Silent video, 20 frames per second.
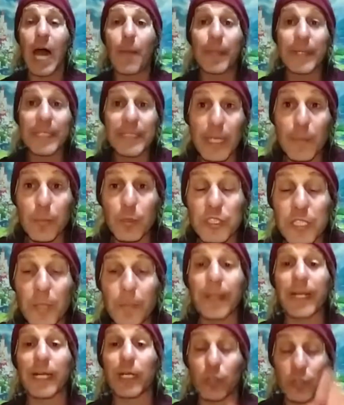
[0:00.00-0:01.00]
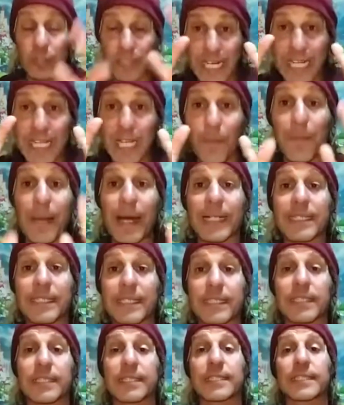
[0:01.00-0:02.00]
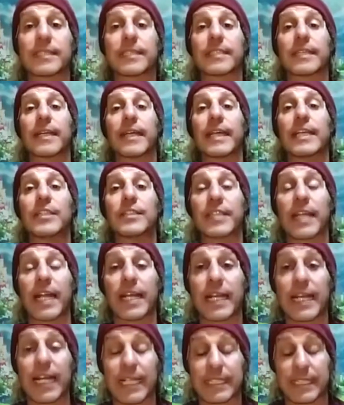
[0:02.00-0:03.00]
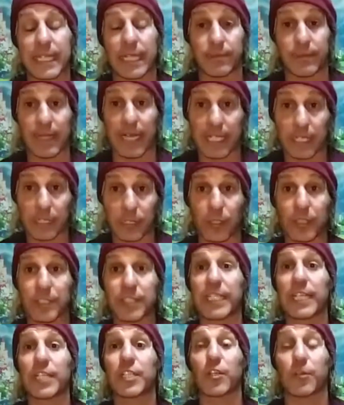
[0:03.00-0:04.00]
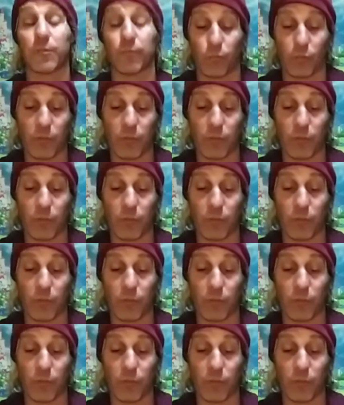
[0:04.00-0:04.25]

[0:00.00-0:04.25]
Aprendamos de perro nada más. Entra en casa. Aquí te lo enseño.